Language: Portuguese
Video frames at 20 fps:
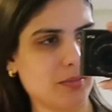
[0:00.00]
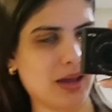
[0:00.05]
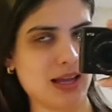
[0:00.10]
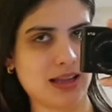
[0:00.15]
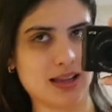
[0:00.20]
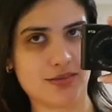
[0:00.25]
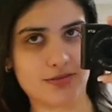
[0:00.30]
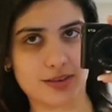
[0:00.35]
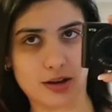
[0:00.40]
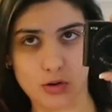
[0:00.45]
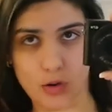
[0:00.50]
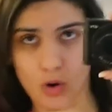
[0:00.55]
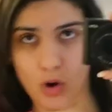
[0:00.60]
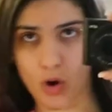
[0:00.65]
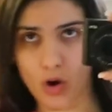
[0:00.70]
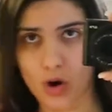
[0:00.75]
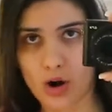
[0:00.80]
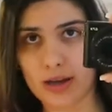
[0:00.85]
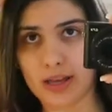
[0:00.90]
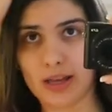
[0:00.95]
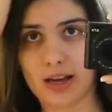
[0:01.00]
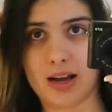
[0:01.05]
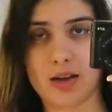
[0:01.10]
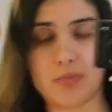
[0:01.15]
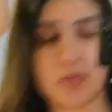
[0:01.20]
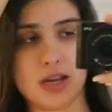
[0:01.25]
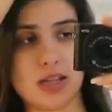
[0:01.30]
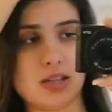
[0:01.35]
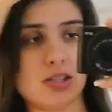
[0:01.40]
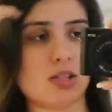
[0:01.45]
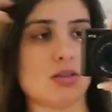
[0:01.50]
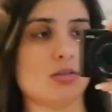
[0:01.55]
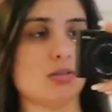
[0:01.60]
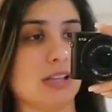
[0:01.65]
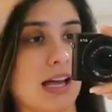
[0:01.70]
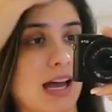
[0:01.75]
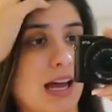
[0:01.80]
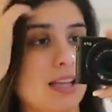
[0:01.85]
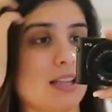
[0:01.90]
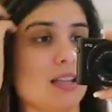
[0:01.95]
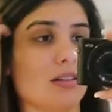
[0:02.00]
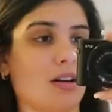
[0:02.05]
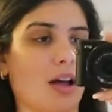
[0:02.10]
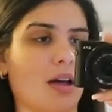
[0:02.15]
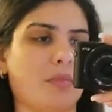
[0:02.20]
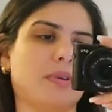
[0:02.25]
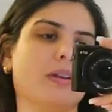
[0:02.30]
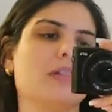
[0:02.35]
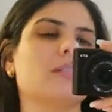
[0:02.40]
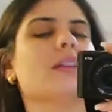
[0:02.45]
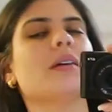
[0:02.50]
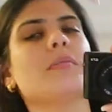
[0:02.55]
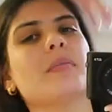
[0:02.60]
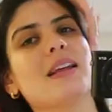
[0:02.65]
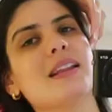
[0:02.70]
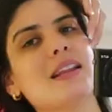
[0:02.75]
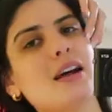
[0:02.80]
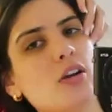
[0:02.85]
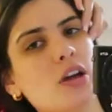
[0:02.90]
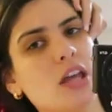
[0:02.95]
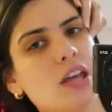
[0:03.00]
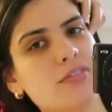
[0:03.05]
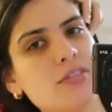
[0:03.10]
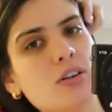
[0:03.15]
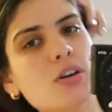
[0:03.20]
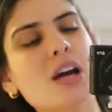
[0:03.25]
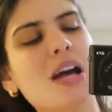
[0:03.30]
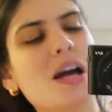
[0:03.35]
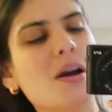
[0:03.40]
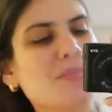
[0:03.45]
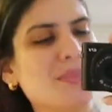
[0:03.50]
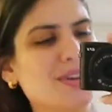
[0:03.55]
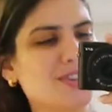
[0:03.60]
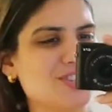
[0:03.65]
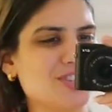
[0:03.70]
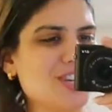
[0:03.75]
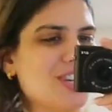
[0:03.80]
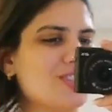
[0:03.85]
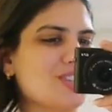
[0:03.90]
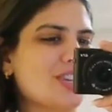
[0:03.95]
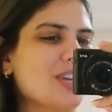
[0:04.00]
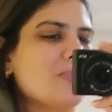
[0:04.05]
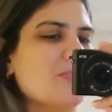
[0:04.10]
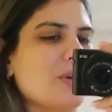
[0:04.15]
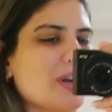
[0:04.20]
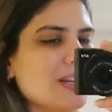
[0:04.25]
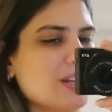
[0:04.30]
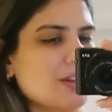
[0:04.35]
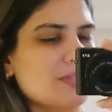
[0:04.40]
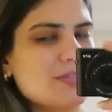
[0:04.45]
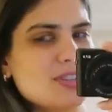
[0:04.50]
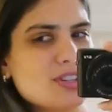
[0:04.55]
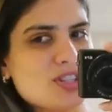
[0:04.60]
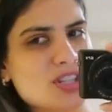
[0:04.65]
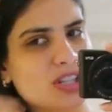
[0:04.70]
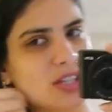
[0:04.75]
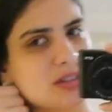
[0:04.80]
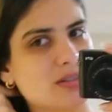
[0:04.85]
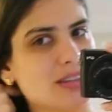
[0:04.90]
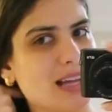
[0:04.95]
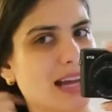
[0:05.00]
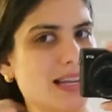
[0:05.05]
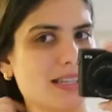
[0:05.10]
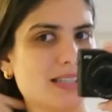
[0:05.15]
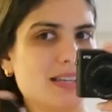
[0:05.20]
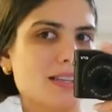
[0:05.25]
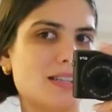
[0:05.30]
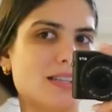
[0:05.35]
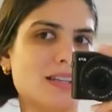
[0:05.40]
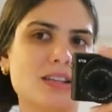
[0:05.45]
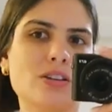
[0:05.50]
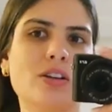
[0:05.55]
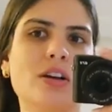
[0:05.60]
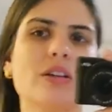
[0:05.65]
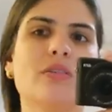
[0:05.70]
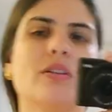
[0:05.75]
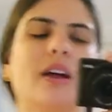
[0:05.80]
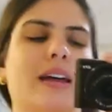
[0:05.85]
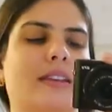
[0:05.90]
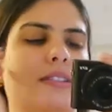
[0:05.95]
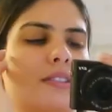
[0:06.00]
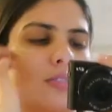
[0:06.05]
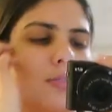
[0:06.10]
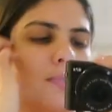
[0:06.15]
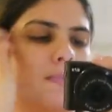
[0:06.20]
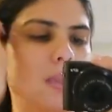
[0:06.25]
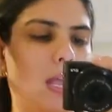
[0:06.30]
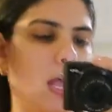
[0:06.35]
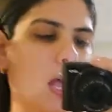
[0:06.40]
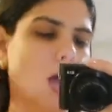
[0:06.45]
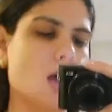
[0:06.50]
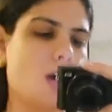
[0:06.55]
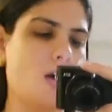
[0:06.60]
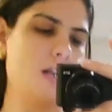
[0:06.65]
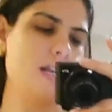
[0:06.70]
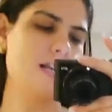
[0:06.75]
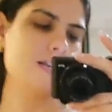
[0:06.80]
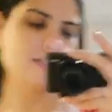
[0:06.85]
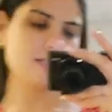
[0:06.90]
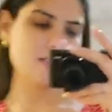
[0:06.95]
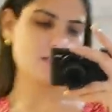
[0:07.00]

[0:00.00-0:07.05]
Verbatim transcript: também tava um coque, acabei de soltar, então o cabelo também tá horrível. Mas, gente, o que importa é o vestido, tá? Vocês ignorem o resto. Olha